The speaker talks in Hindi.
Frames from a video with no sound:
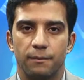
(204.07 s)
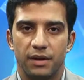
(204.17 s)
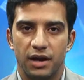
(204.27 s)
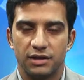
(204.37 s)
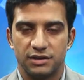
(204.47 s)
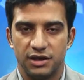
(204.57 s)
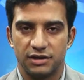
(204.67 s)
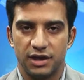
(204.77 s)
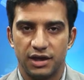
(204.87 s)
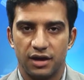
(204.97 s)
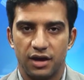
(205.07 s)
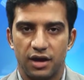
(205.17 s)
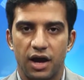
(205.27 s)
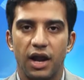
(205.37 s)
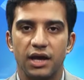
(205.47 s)
प्रयास किया जाएगा
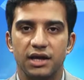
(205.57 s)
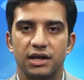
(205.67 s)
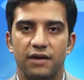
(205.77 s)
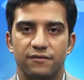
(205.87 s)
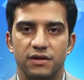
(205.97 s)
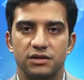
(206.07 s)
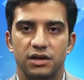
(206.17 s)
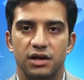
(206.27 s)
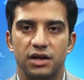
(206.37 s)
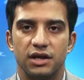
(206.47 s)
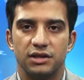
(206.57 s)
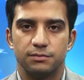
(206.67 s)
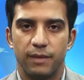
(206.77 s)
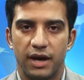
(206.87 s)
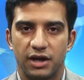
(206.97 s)
हालांकि लेफ्टिनेंट जनरल ने
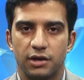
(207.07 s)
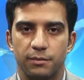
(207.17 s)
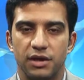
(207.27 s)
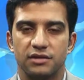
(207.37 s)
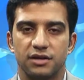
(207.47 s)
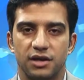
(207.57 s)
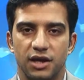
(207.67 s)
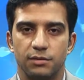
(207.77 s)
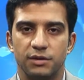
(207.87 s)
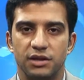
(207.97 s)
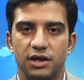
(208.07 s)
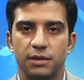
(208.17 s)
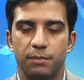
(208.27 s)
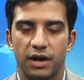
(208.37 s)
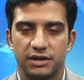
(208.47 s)
इस बैठक में यह संकेत भी दिए
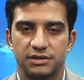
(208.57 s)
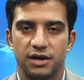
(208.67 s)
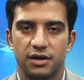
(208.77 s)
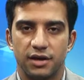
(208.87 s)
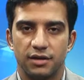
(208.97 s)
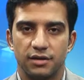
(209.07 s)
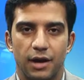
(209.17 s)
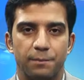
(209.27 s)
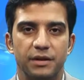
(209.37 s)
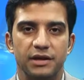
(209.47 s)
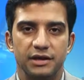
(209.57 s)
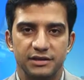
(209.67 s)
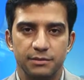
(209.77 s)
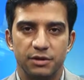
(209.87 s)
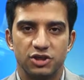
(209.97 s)
कि पाकिस्तान ने अपनी
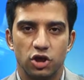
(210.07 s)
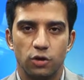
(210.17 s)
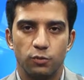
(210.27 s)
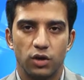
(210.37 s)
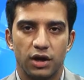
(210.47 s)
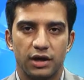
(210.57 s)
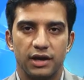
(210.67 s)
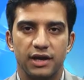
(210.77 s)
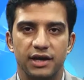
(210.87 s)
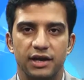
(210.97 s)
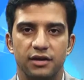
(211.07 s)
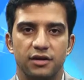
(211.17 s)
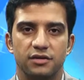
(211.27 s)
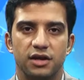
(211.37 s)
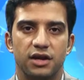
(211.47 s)
इसी मंशा को पूरा करने के लिए
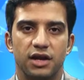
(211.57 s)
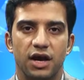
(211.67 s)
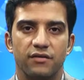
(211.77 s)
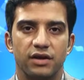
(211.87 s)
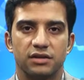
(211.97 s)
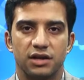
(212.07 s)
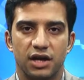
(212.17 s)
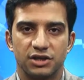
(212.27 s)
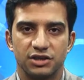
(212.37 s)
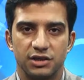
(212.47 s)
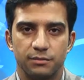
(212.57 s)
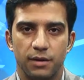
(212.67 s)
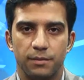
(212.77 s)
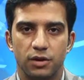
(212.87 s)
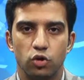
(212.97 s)
नियंत्रण रेखा व अंतर्राष्ट्रीय
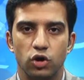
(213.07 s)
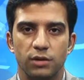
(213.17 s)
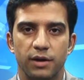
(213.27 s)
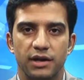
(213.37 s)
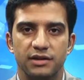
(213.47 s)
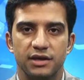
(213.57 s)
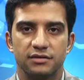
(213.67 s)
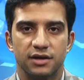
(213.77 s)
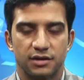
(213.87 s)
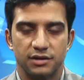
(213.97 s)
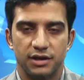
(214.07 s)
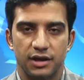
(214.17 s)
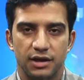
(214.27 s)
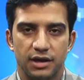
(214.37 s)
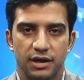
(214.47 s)
सीमा पर गोलीबारी तेज कर दी
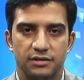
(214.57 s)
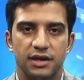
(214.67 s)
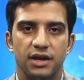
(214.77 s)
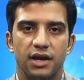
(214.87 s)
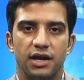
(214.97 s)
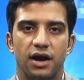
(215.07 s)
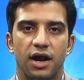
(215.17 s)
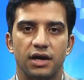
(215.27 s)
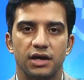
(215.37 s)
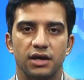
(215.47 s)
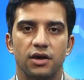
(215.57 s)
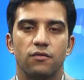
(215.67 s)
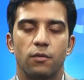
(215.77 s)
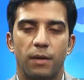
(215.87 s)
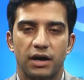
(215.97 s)
है सेना ने कहा कि
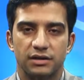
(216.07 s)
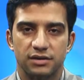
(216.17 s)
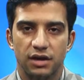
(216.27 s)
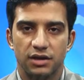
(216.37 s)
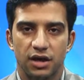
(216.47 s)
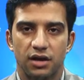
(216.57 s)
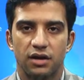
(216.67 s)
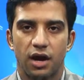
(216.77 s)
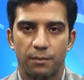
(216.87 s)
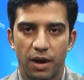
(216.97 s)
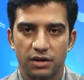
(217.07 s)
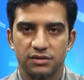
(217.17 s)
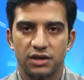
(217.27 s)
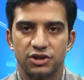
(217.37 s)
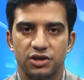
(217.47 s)
वो पाकिस्तान की हर नापाक
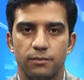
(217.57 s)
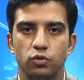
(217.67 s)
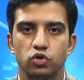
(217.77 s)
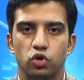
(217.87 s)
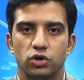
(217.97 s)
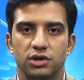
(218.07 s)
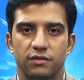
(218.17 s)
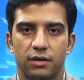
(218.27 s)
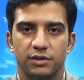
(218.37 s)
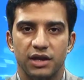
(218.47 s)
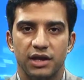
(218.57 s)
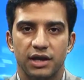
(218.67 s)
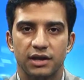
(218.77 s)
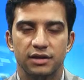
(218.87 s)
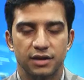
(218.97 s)
साजिश का मुंह तोड़ जवाब देने
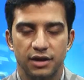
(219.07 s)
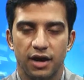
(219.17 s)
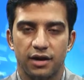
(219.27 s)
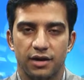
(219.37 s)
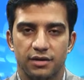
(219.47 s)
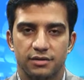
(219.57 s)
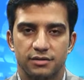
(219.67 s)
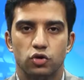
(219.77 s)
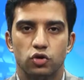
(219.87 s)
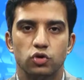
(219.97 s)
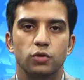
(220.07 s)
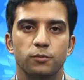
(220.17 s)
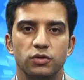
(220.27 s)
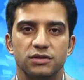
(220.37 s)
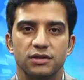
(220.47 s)
के लिए तैयार हैं
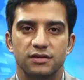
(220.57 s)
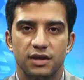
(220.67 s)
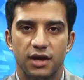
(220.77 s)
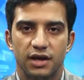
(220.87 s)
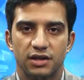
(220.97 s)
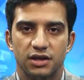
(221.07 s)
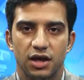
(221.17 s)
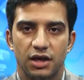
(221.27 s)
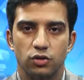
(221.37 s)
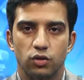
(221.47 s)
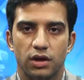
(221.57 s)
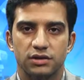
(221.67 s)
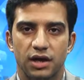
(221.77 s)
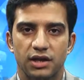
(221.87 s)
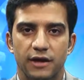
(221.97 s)
उधमपुर स्थित सेना के अधिकारियों द्वारा
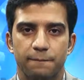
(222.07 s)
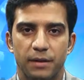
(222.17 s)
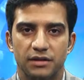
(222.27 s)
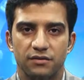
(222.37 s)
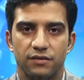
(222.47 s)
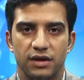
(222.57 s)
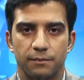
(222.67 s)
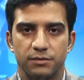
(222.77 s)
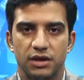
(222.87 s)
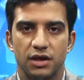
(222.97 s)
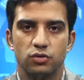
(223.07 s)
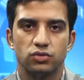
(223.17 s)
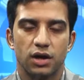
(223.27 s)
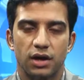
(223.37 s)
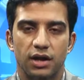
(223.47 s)
जारी एक प्रेस विज्ञप्ति के
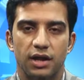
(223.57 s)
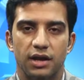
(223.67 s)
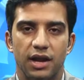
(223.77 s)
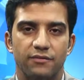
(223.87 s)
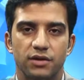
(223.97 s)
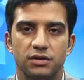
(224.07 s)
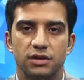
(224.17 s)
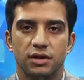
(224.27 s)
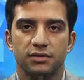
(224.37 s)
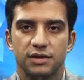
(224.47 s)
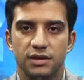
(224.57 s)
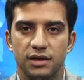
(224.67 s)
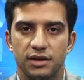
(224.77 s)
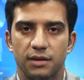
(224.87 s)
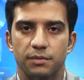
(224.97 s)
अनुसार लेफ्टिनेंट जनरल सिंह
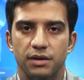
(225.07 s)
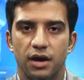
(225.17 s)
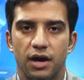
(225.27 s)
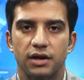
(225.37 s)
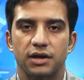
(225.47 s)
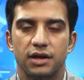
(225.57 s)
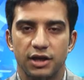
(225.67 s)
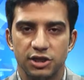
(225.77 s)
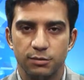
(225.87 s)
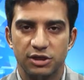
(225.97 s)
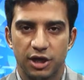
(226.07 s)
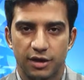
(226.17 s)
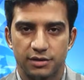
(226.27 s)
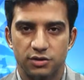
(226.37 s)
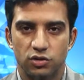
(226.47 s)
ने यह भी कहा कि राज्य में
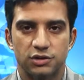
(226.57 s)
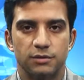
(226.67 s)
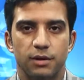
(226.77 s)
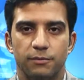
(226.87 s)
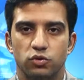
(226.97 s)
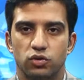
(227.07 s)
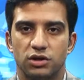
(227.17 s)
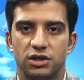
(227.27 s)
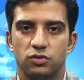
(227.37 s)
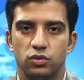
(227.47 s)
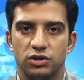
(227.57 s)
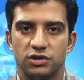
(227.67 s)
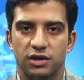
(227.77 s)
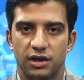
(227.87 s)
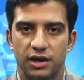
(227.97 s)
शांति और सीमा पर सुरक्षा
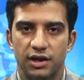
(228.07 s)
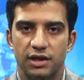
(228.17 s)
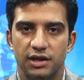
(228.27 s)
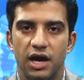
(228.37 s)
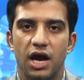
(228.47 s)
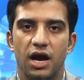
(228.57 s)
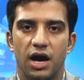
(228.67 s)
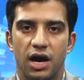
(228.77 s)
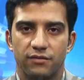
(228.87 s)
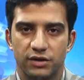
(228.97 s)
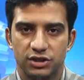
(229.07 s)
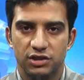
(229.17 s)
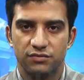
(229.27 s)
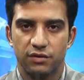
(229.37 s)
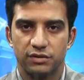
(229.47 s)
सुनिश्चित करने के लिए
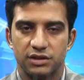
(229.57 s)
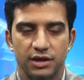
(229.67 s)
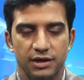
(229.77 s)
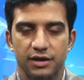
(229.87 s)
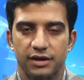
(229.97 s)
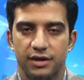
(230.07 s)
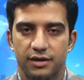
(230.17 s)
आवश्यक व्यवस्था की गई